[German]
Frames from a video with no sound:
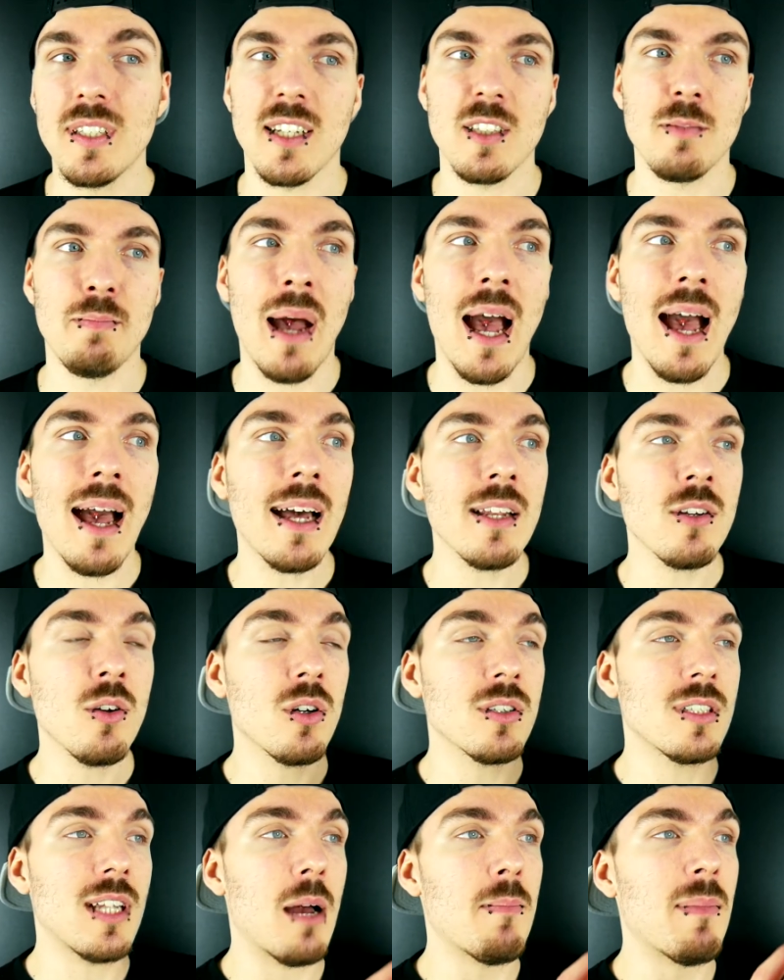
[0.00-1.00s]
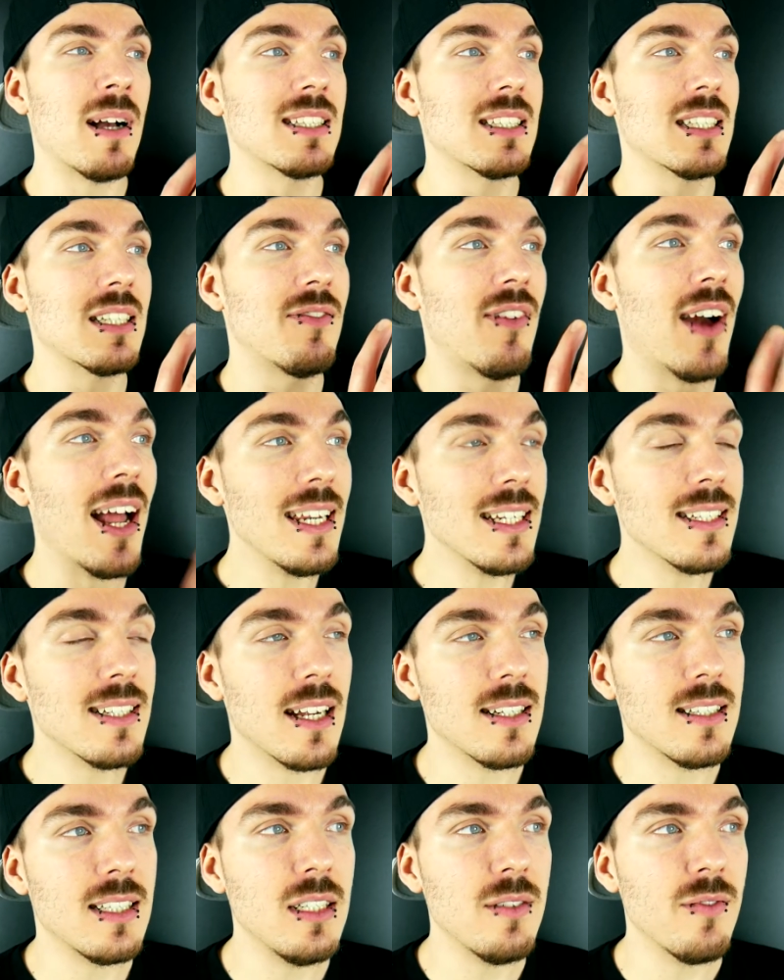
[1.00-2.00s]
dass Paradox damals
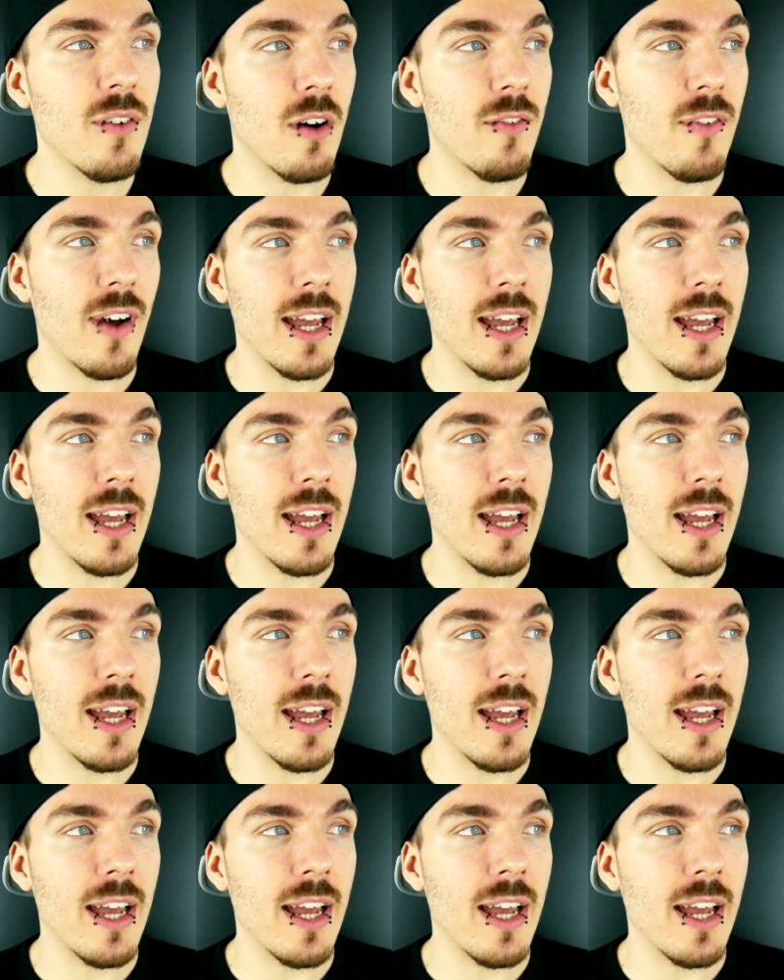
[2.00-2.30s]
qualitativ auf